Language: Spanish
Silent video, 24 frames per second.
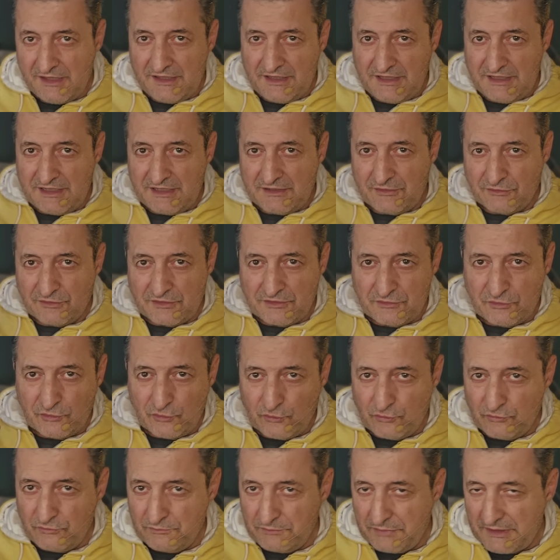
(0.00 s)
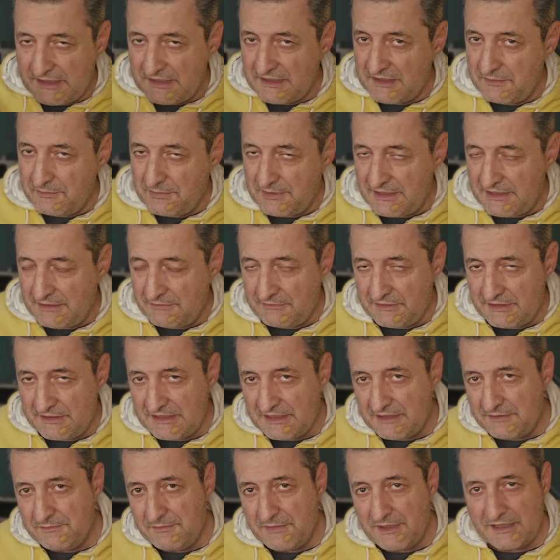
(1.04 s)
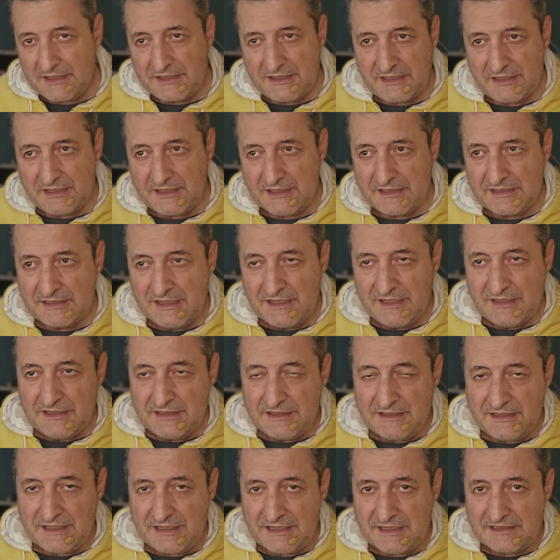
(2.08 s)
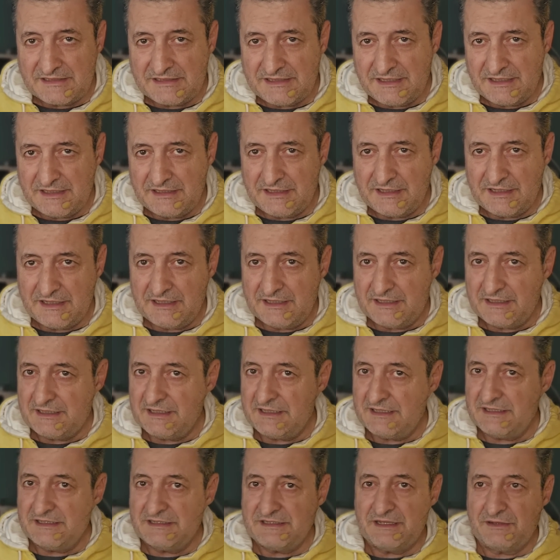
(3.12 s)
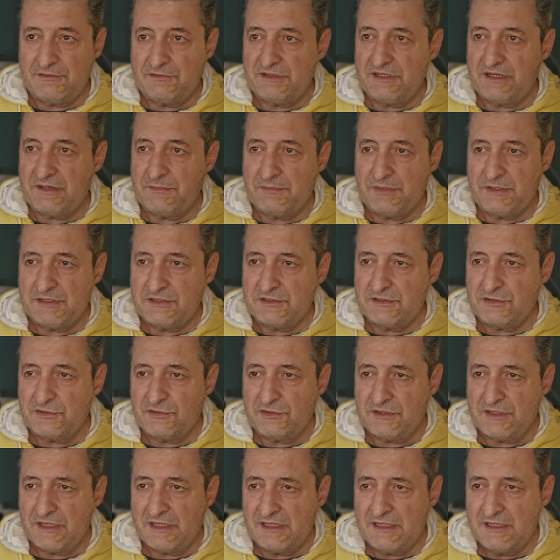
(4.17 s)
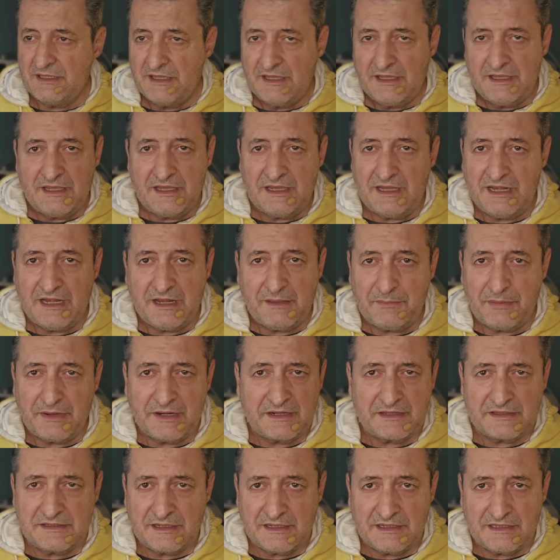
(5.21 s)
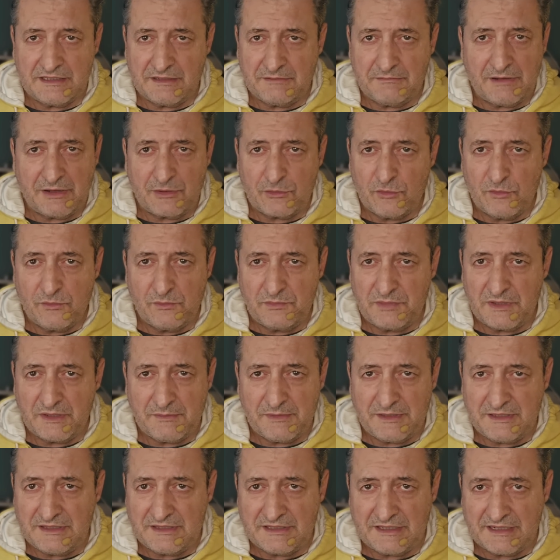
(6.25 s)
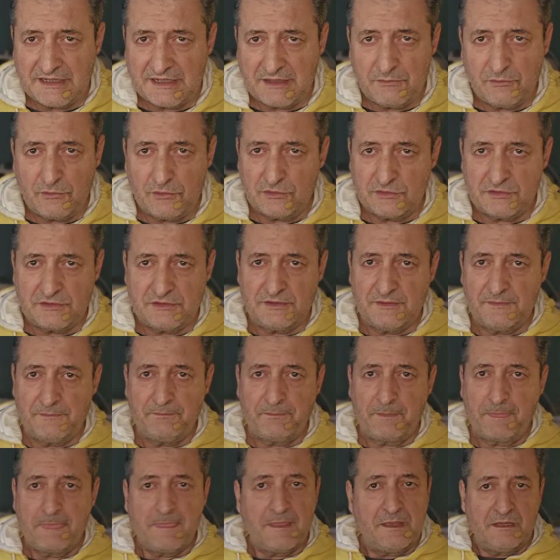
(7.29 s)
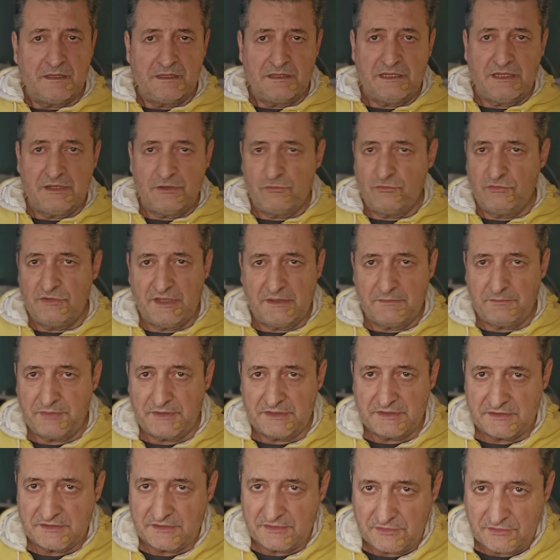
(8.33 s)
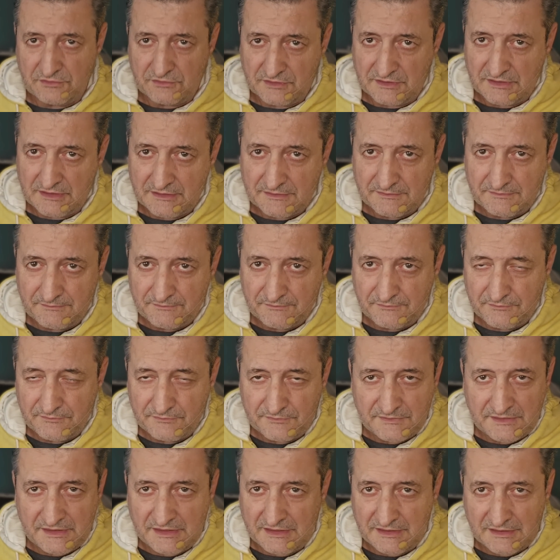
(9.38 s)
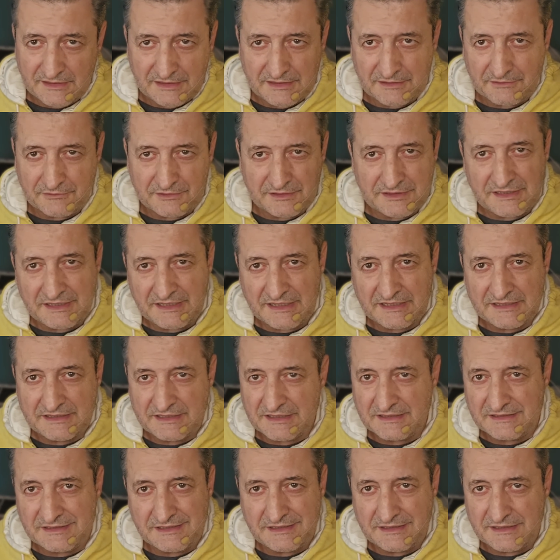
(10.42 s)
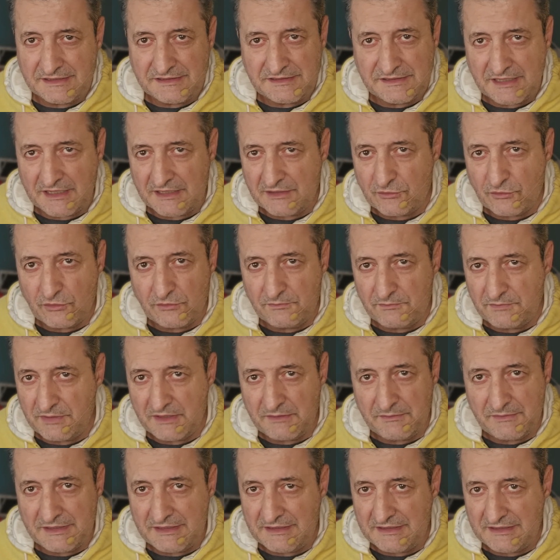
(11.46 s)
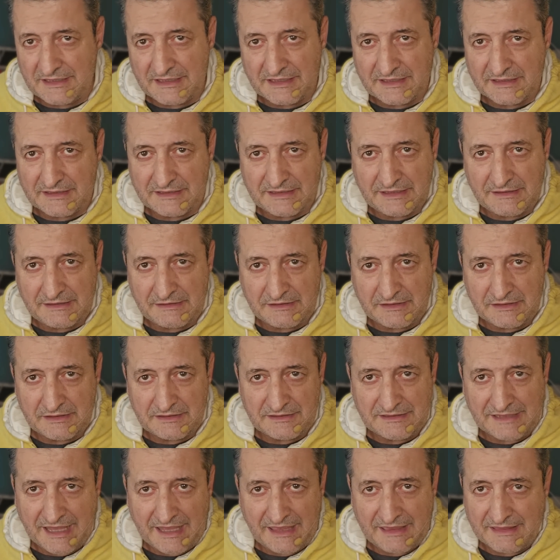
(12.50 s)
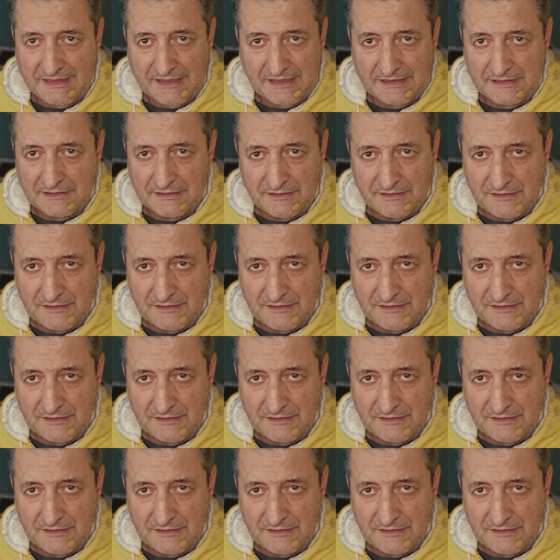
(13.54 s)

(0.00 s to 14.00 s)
y que con un par de palabritas mágicas te hacen creer que esa otra persona es la parte que te va a complementar a vos. Ninguna persona tiene que venir a esta existencia a complementarte nada.